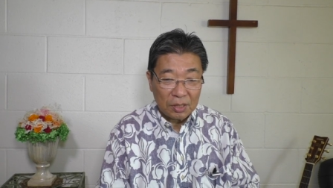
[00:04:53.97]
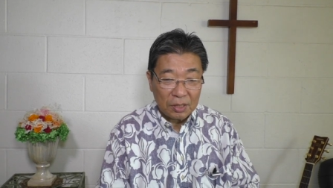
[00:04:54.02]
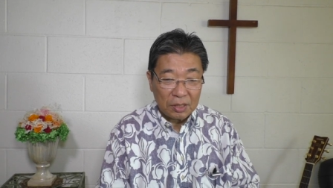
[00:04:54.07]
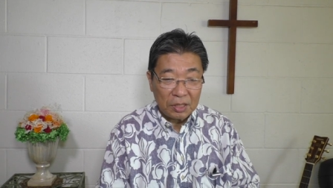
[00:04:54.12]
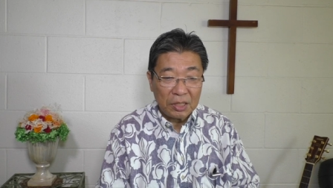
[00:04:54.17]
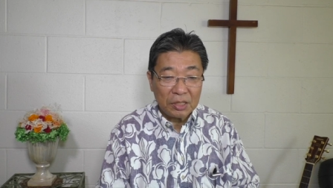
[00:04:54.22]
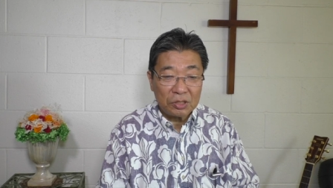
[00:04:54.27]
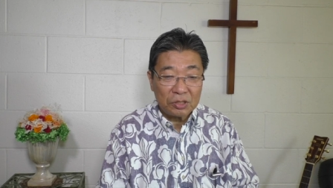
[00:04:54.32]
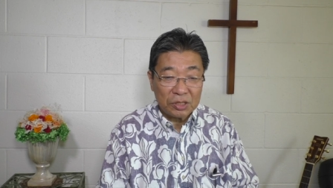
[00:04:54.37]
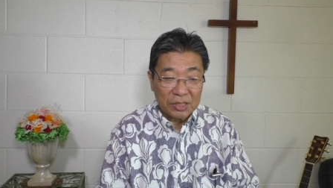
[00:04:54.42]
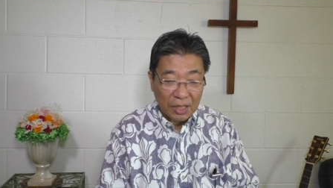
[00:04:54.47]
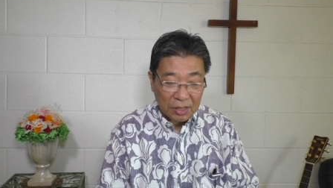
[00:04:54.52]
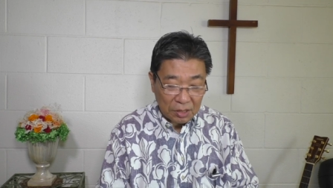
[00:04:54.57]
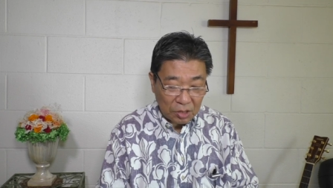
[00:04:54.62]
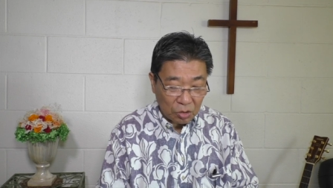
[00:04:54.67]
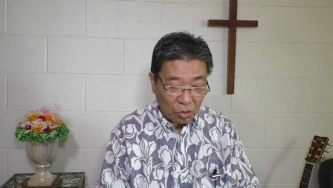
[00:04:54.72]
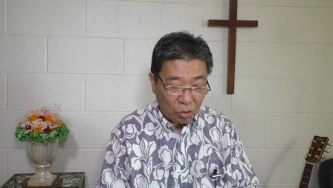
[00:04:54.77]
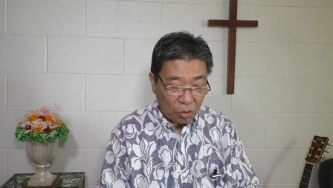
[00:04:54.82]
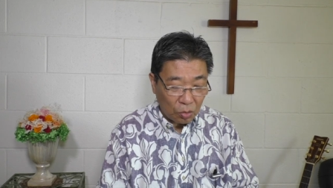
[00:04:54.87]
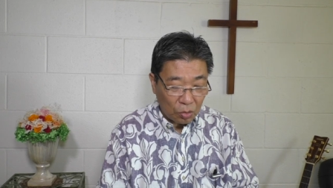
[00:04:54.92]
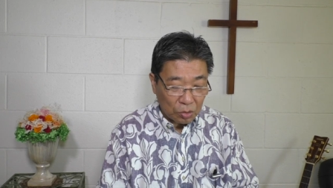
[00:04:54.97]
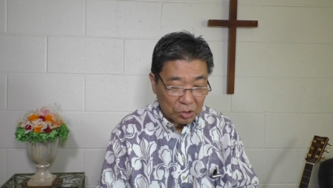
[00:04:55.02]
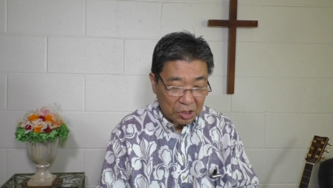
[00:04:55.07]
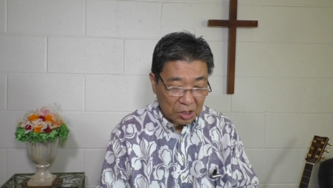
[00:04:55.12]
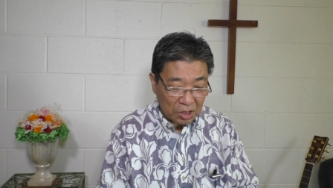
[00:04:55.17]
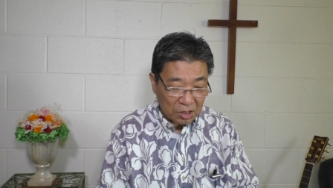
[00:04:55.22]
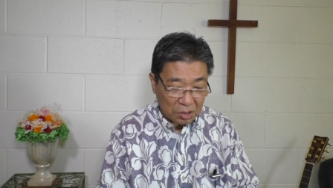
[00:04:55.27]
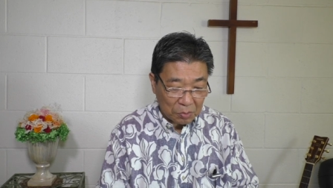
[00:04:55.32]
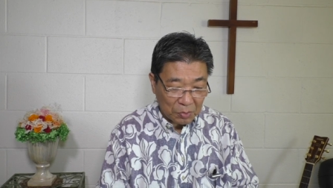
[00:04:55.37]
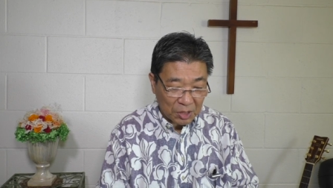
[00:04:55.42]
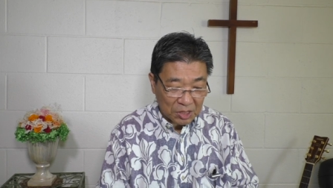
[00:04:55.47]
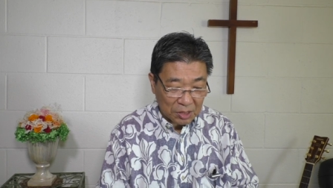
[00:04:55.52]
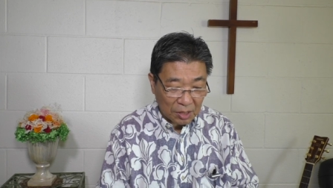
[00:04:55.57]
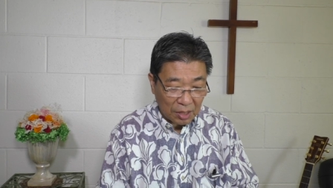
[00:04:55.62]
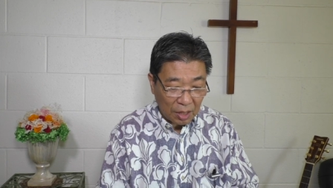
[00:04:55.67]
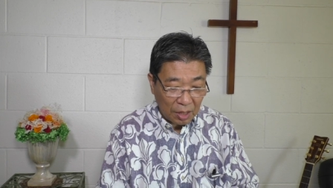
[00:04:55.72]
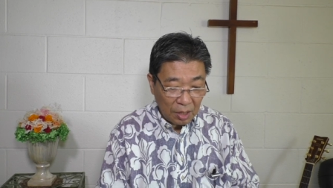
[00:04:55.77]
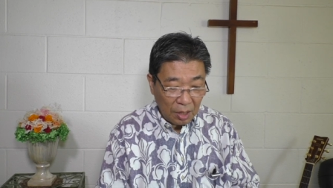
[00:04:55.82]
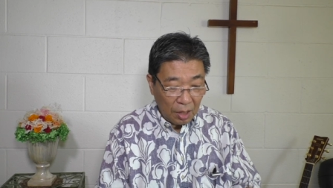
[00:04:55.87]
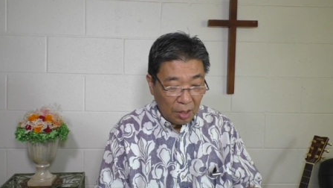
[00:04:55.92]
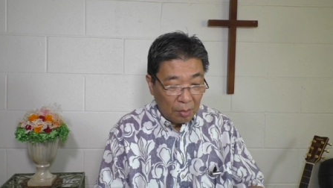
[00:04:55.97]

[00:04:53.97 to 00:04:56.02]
リンク先をお教えしますが